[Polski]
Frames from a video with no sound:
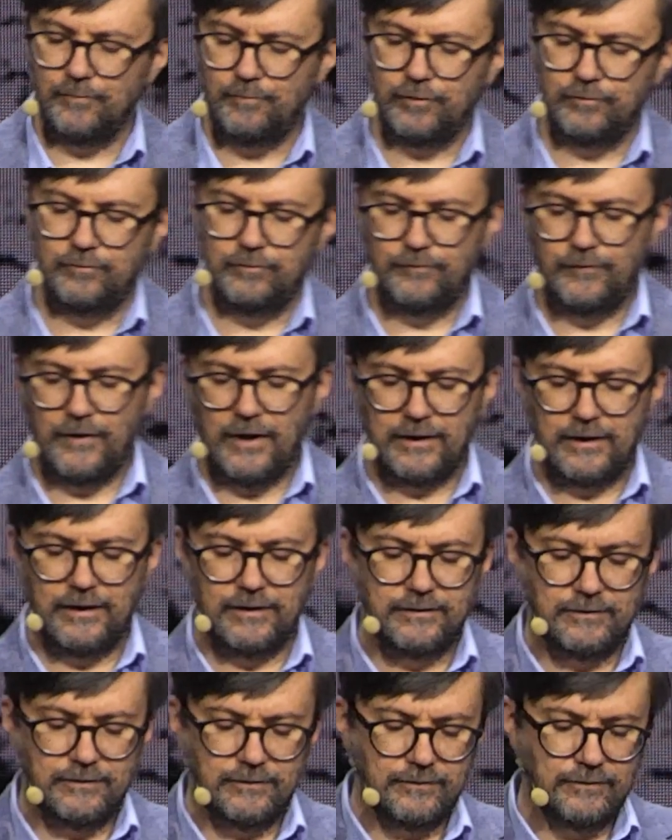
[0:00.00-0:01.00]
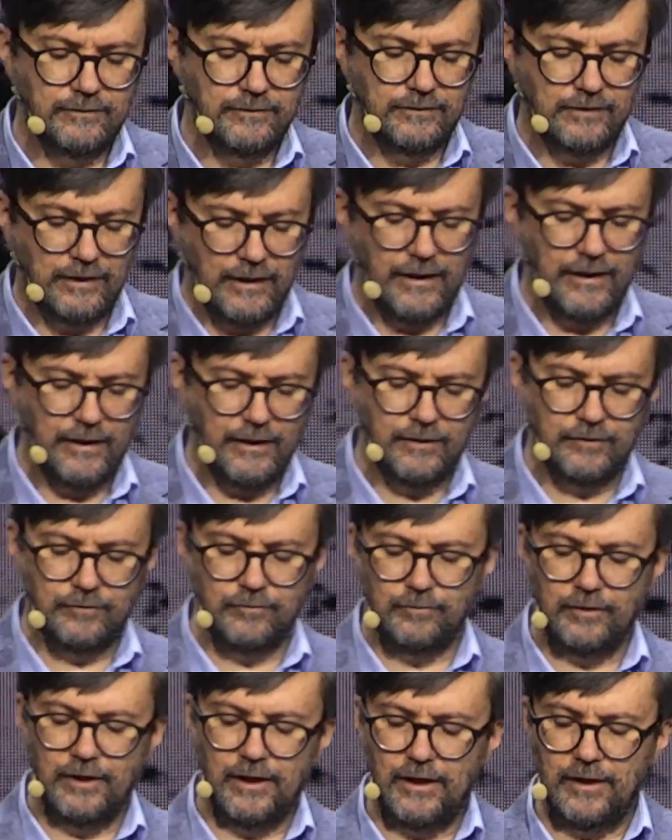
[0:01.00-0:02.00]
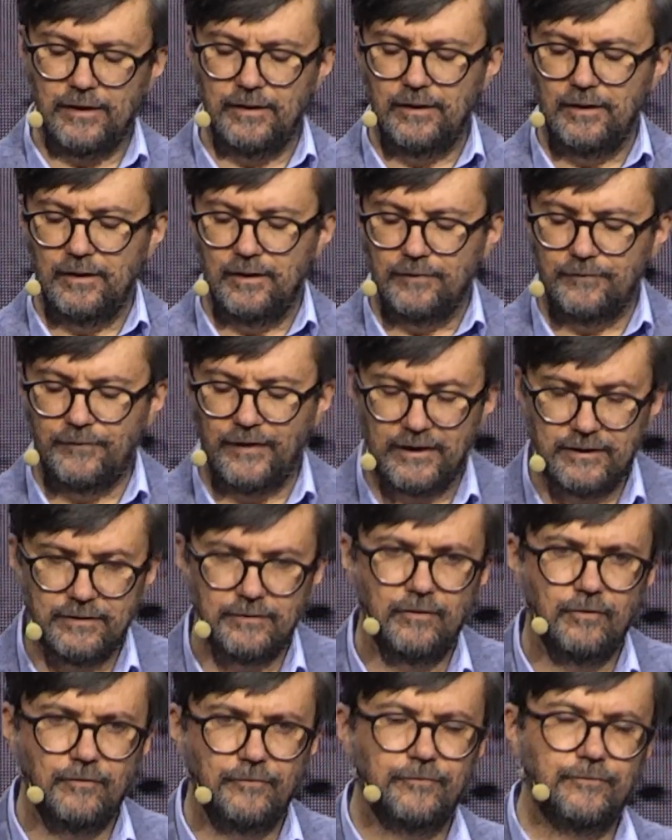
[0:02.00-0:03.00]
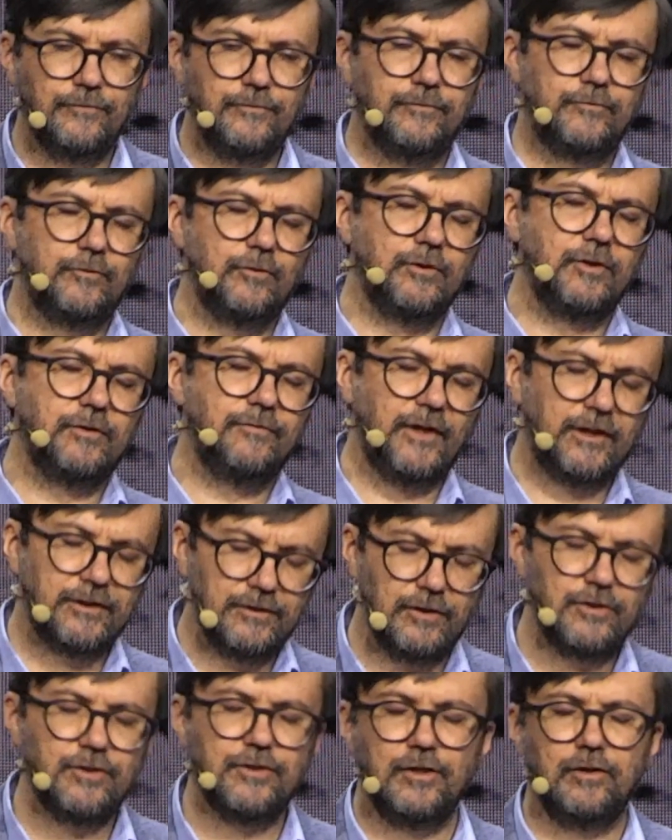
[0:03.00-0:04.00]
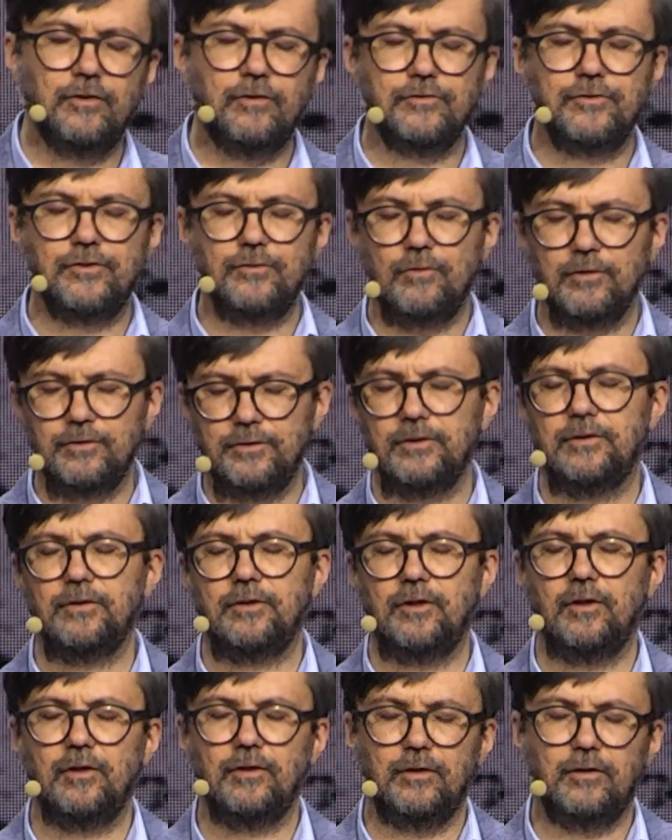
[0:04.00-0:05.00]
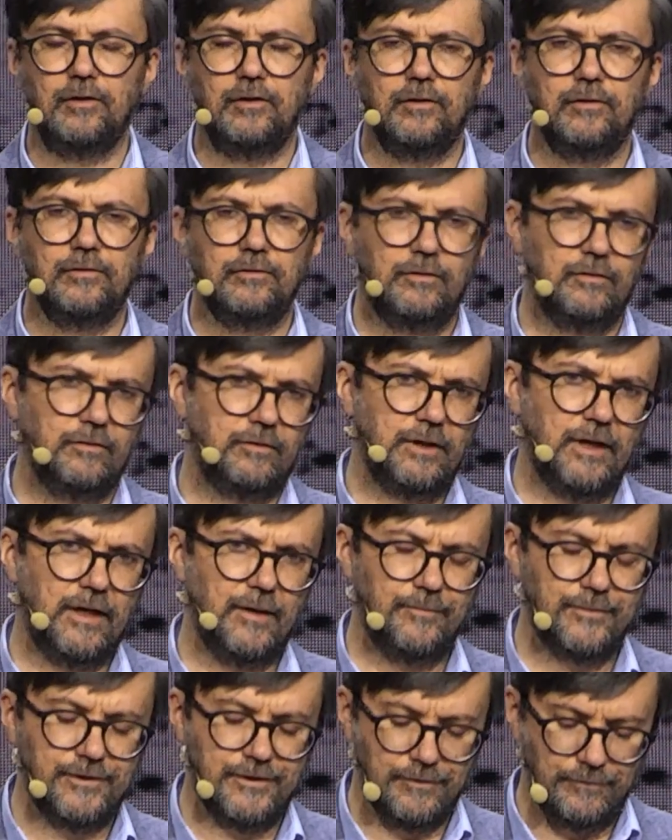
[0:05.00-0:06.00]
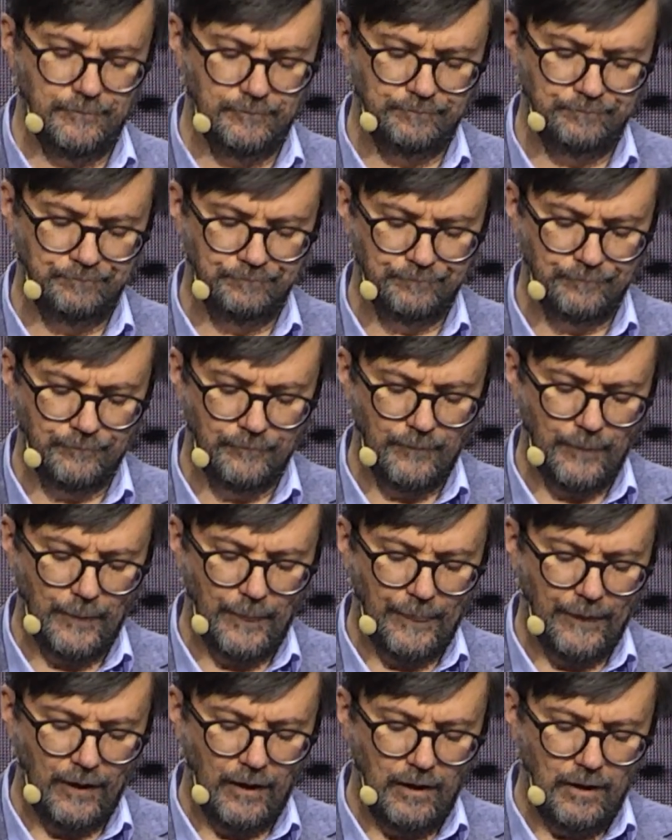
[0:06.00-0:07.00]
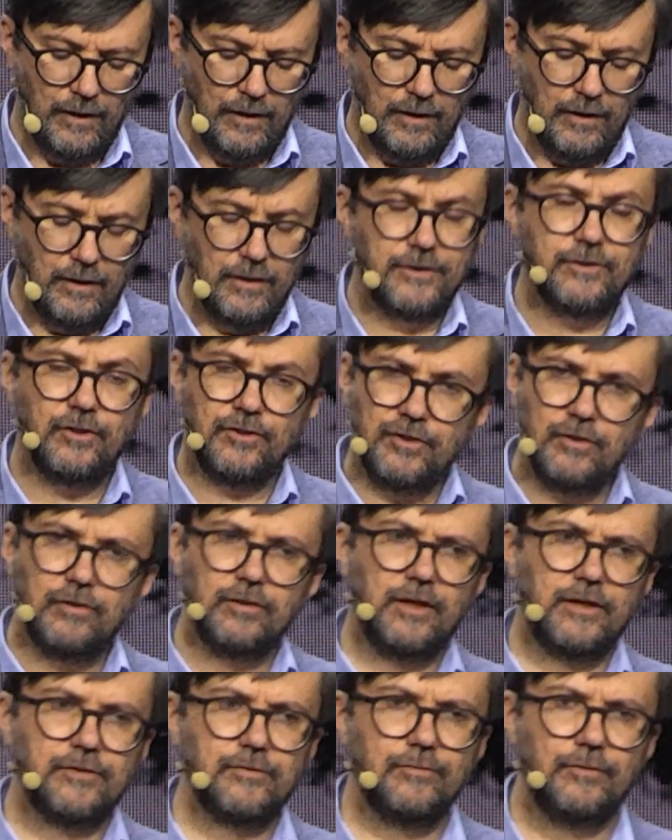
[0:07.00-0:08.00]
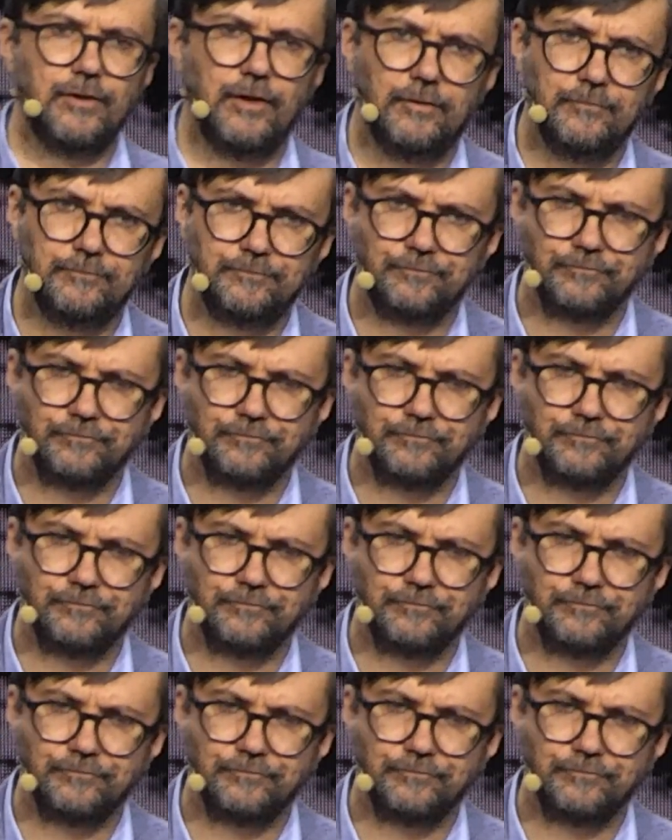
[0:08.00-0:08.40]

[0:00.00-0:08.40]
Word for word: pod uwagę te, które, w których faktycznie chodziło tylko o, o klapsy. I co się okazuje?